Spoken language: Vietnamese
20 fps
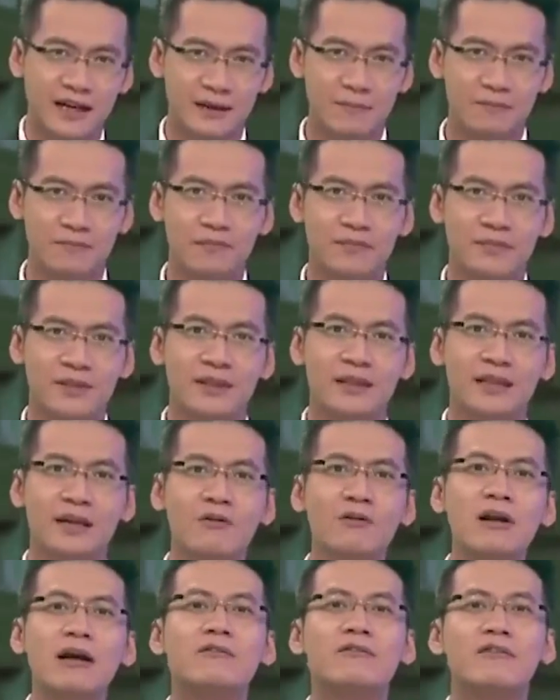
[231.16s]
như thế này
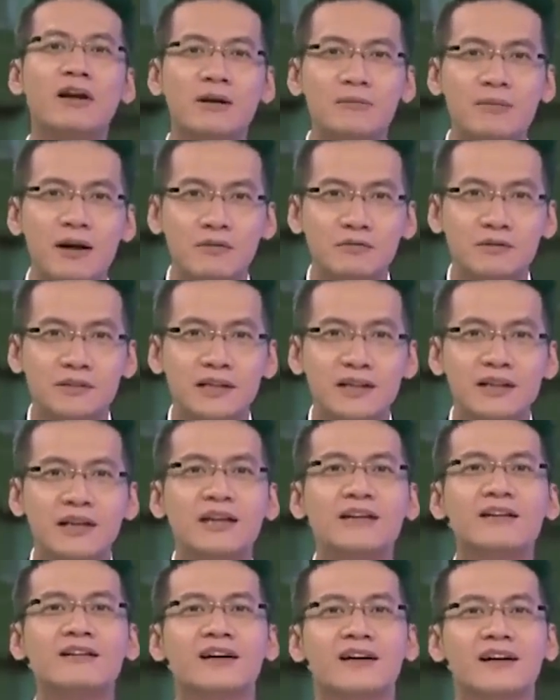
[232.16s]
nếu làm vậy mà học
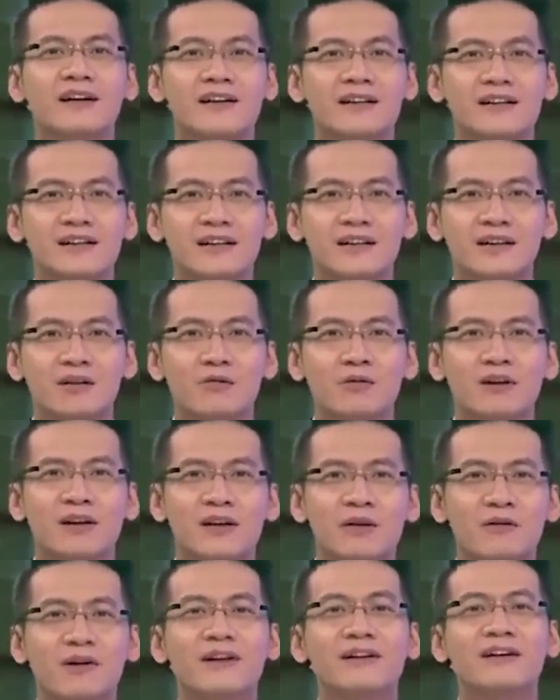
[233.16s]
sinh nên người thì cũng
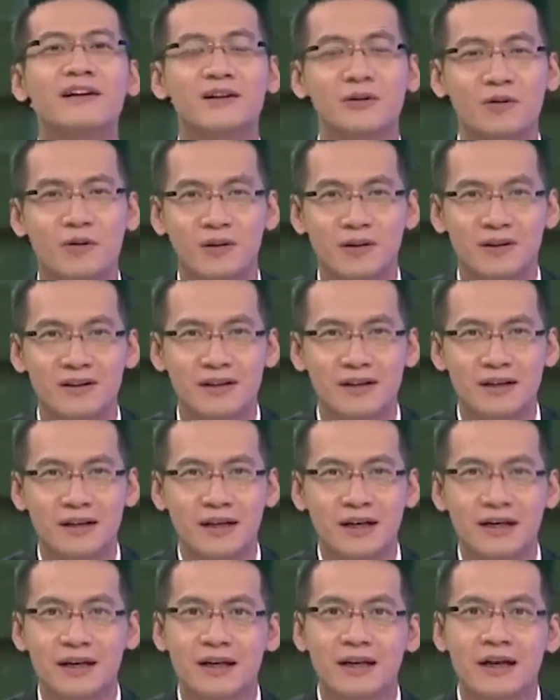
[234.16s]
là điều cần thiết thôi
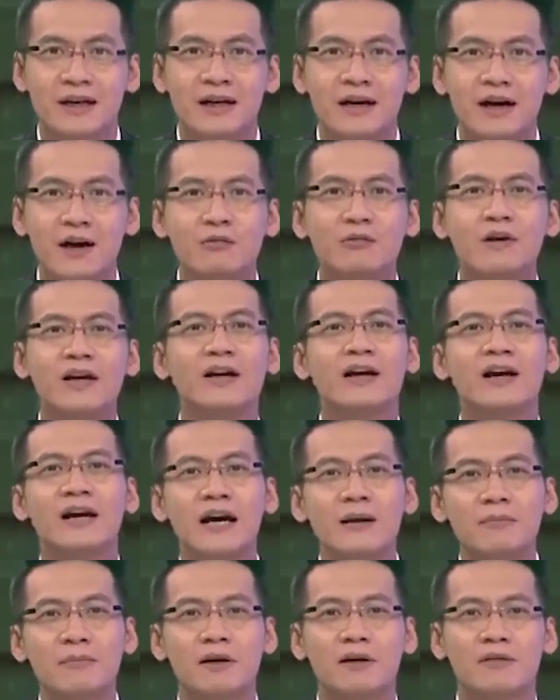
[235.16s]
không nên
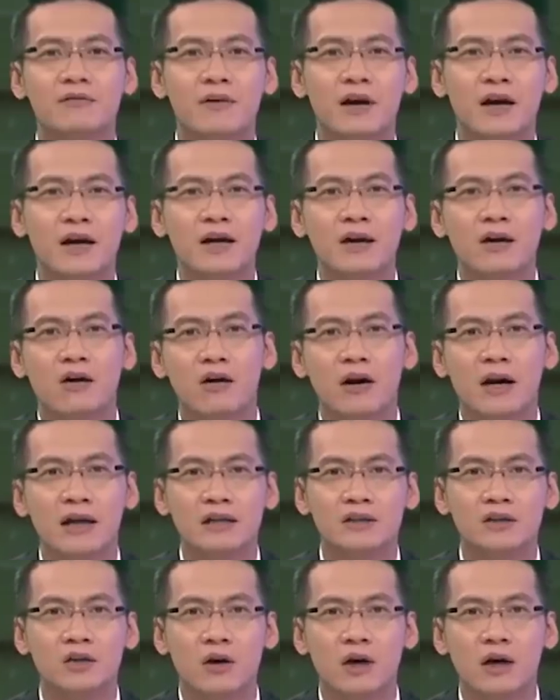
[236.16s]
gây áp lực và gây khó
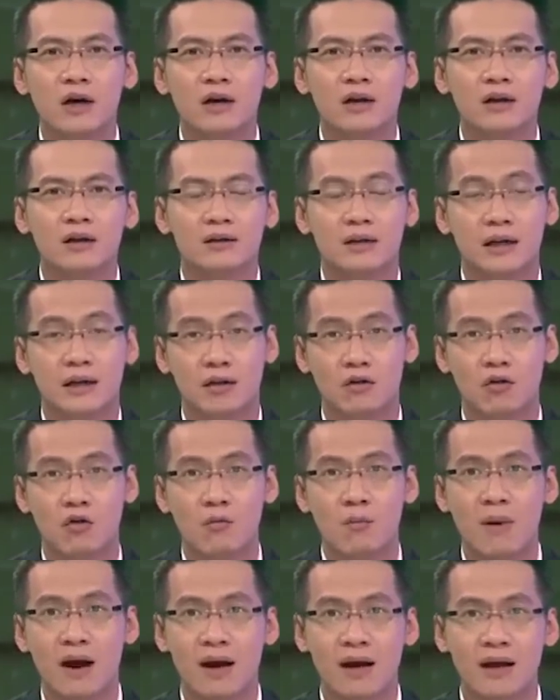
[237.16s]
khăn cho các thầy
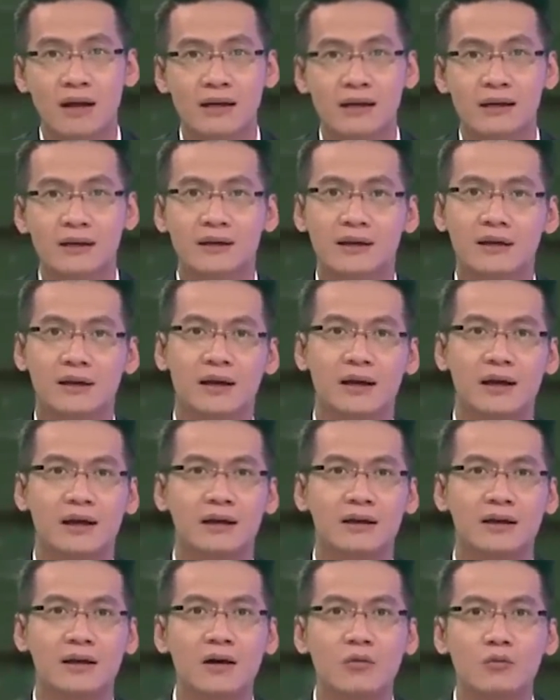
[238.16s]
cô bằng cách
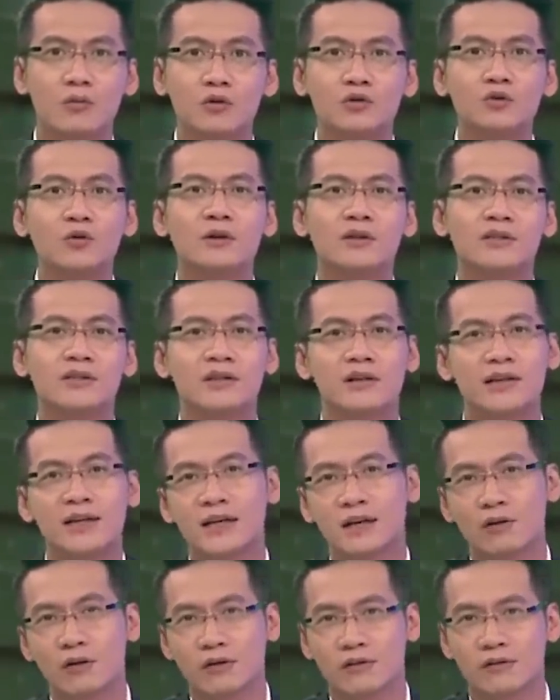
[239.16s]
là động một chút là xử
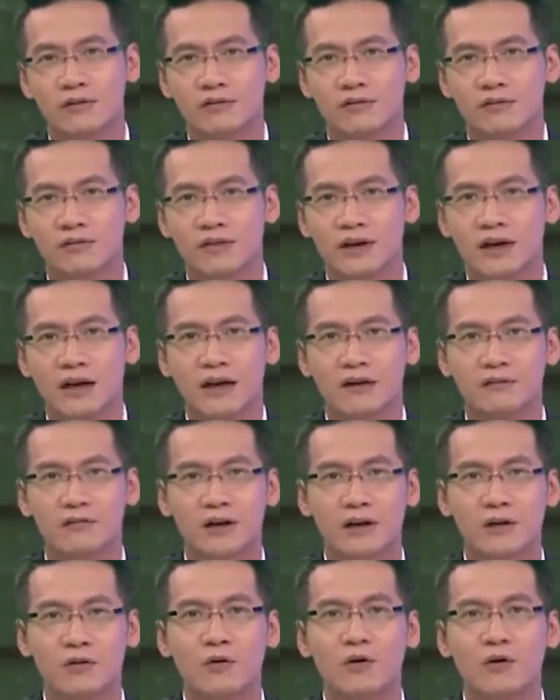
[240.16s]
lý kỷ luật và